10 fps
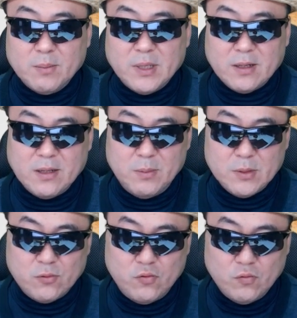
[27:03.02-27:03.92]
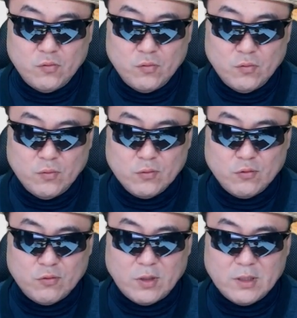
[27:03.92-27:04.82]
겁니다. 그러면서
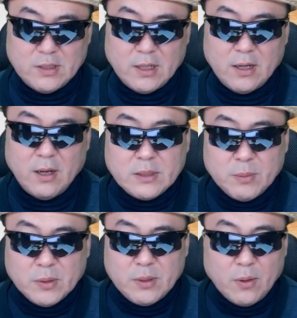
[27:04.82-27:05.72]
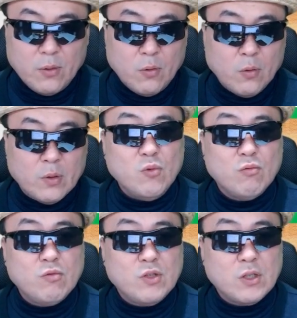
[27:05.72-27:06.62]
쭉쭉 떨어지다가 지금 어떻게
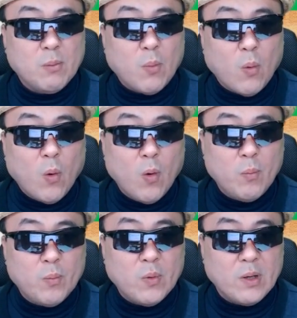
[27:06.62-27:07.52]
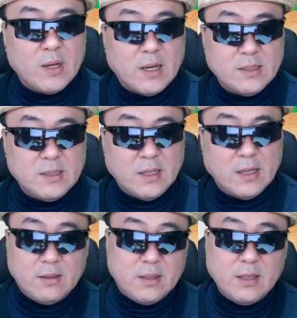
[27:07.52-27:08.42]

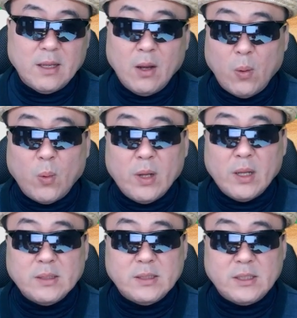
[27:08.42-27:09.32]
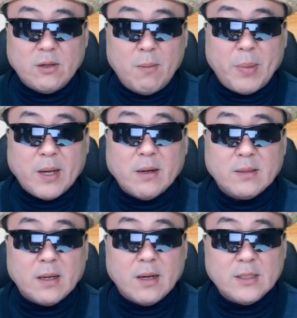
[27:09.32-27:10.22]
6.5불까지. 특히나 올해 7월 8억
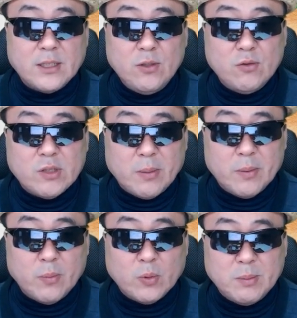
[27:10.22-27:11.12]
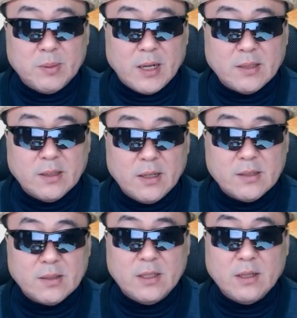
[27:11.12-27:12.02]
달러 신규 자본 모집
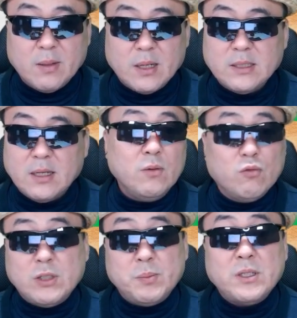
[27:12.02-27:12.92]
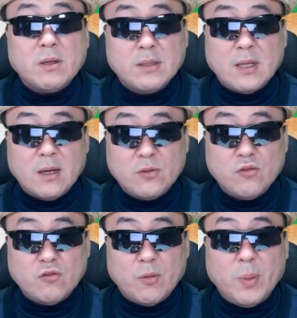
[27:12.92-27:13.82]
과정에서 기업 가치가 67억 달러
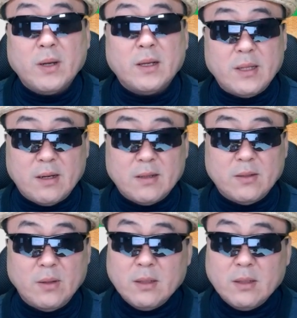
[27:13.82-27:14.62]
수준으로 평가됐거든요.